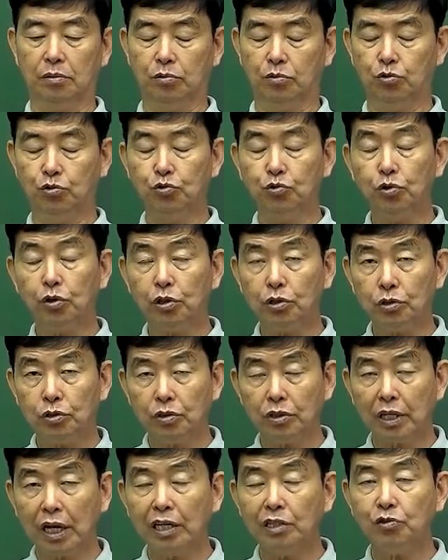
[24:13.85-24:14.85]
준
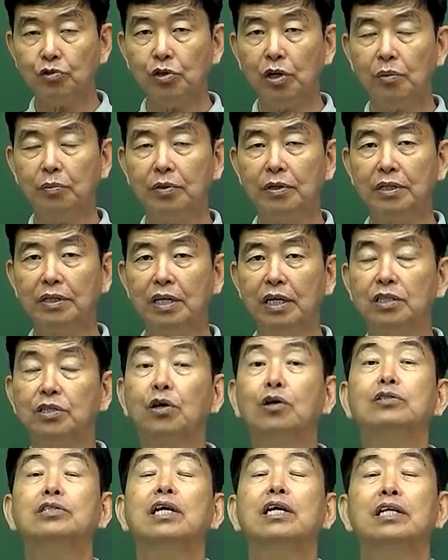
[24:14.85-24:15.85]
것은 탄수화물인데
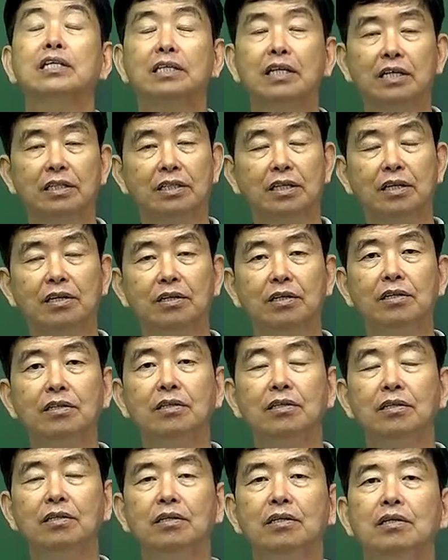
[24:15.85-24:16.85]
저장이 될
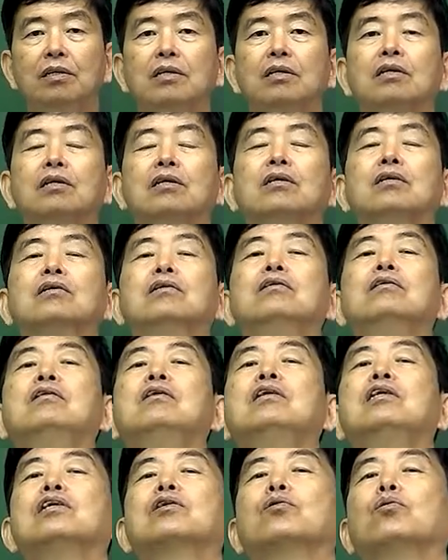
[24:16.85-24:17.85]
때는
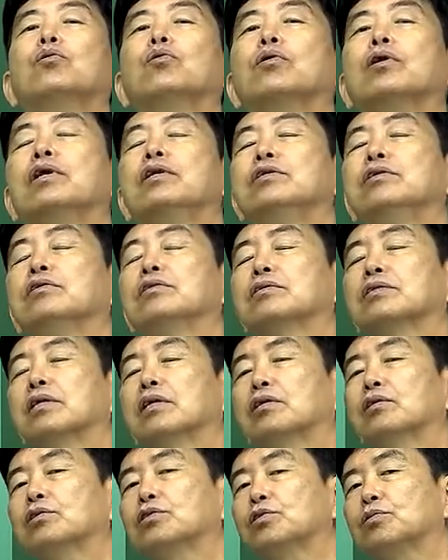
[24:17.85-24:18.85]
글리코겐
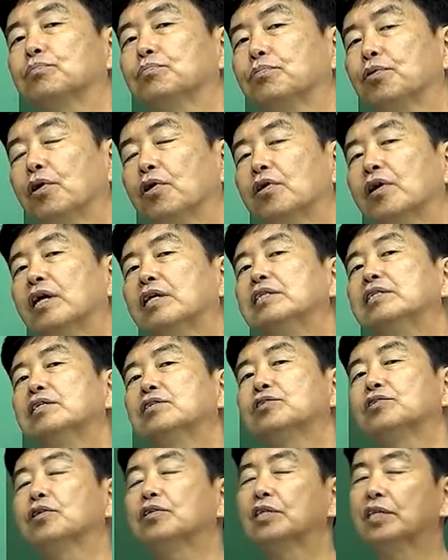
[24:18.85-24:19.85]
형태로 변환이 돼서
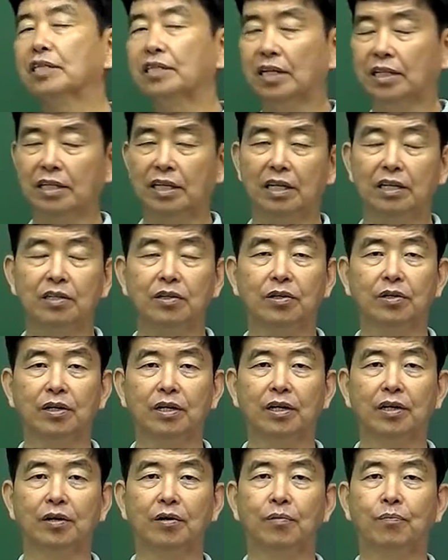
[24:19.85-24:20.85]
저장이 된다 하는
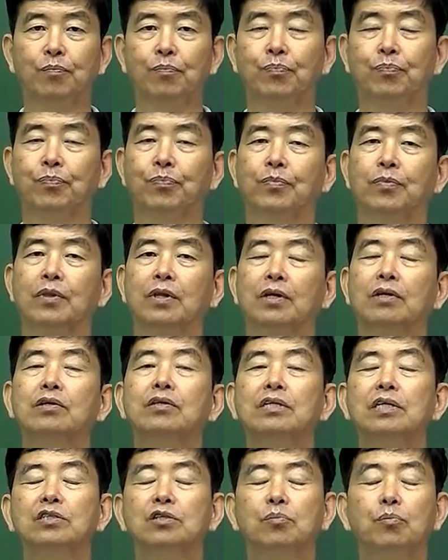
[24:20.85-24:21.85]
거예요.
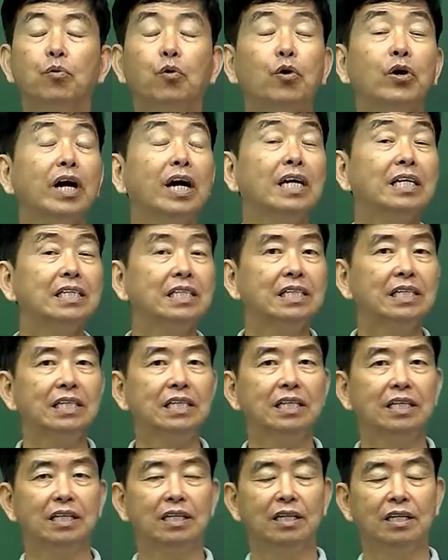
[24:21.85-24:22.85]
그런데 저
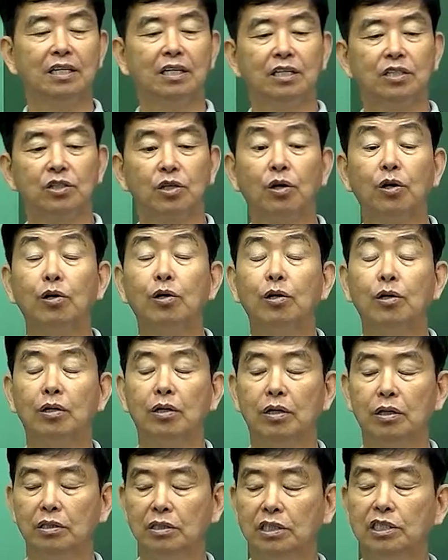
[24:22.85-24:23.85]
모양이 저
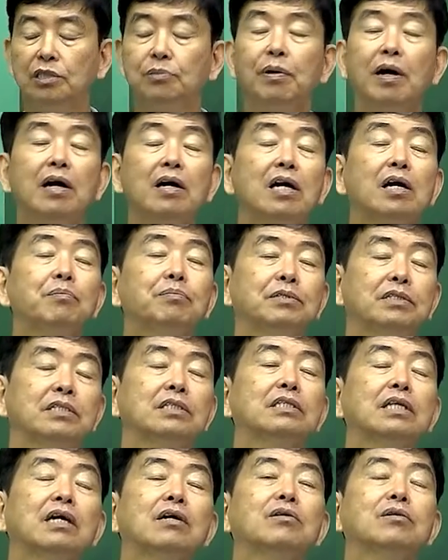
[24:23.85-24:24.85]
지방과
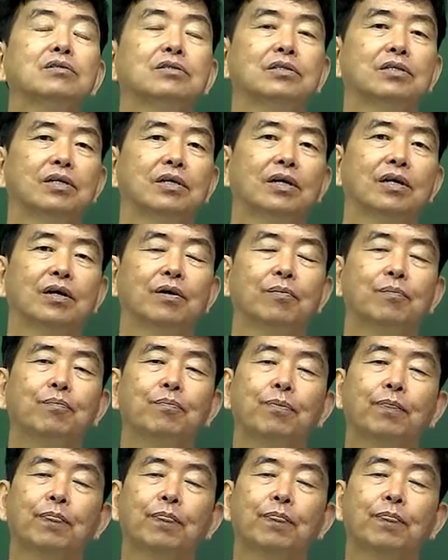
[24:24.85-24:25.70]
비슷하거든요.